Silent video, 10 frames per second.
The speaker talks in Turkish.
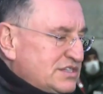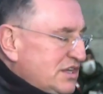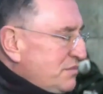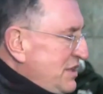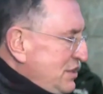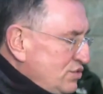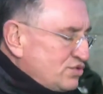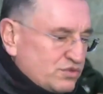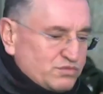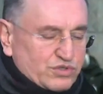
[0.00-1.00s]
satmayı
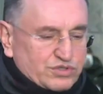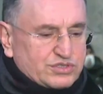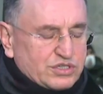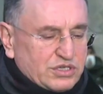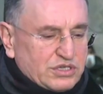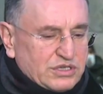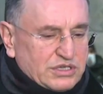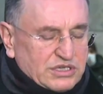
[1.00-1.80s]
düşünmüyoruz. Nasıl bir değer biçtiniz